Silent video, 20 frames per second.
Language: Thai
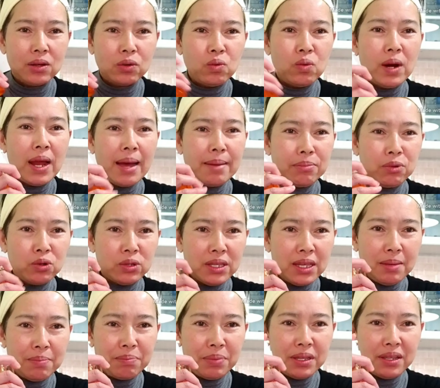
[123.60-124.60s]
กุหลาบโรส
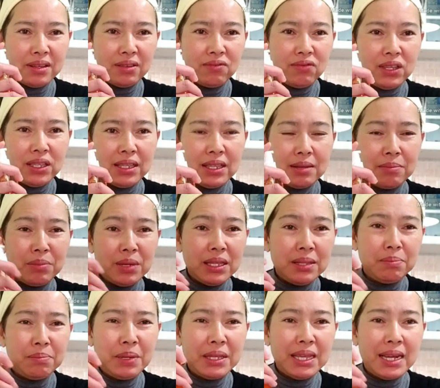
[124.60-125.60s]
ทิพย์เป็นวิตามิน
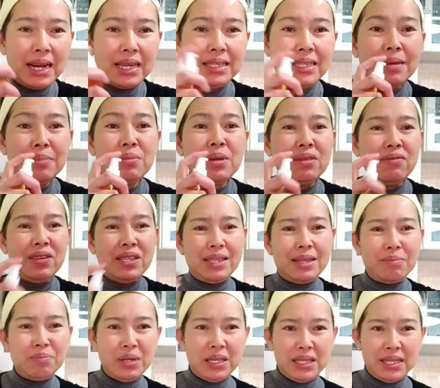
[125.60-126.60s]
เป็นอะไรที่มีวิ
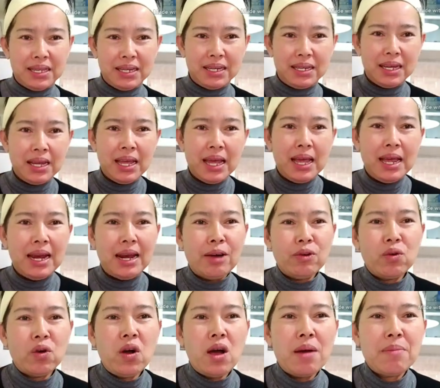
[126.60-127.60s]
ตามินเยอะเรา
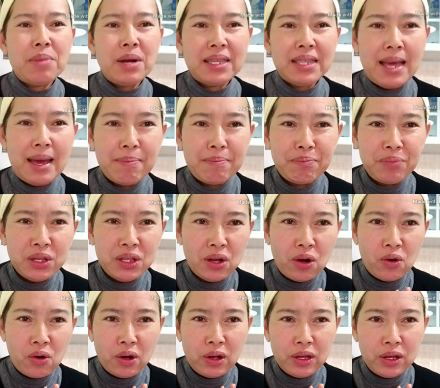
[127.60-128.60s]
ก็เอามาทำเป็น
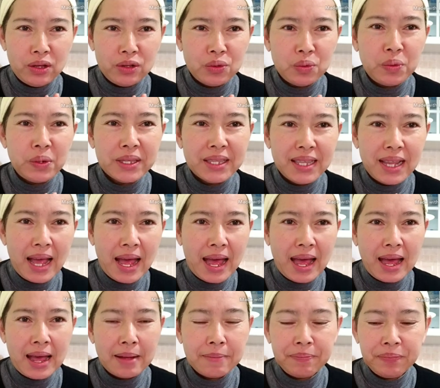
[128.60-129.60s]
ออยล์นวดหน้า
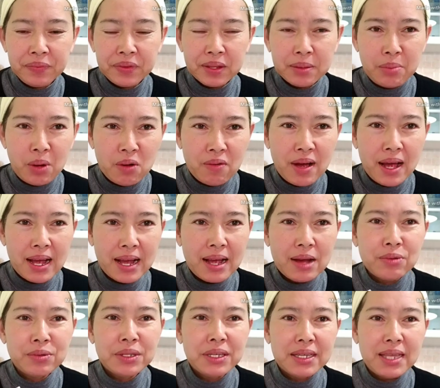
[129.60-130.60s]
เพราะว่า
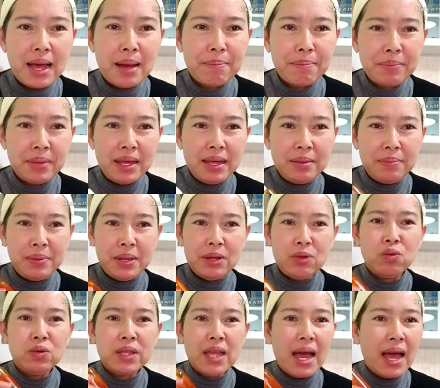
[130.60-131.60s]
เขาจะทำให้ผิ
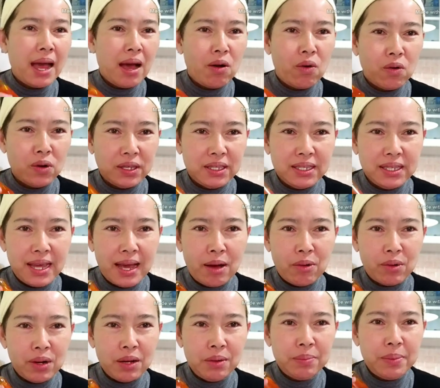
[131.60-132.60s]
วหน้าอ่อนเยา
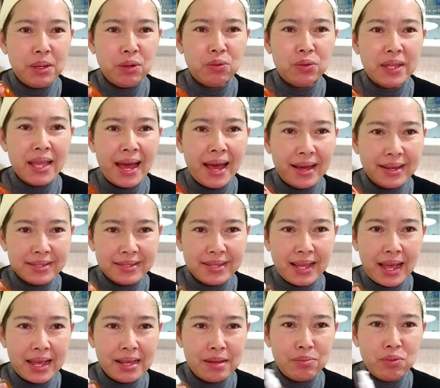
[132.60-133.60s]
ว์แล้วผิวหน้าใส
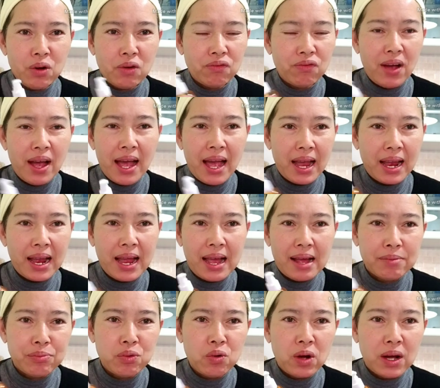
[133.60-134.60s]
พวกฝ้ากระ
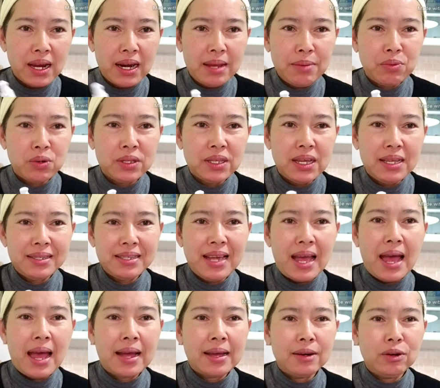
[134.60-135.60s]
พวกอะไรพวกนี้
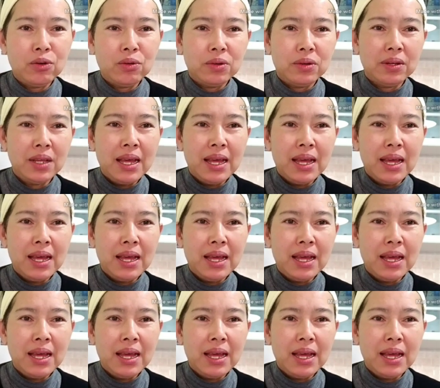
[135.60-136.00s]
จางลง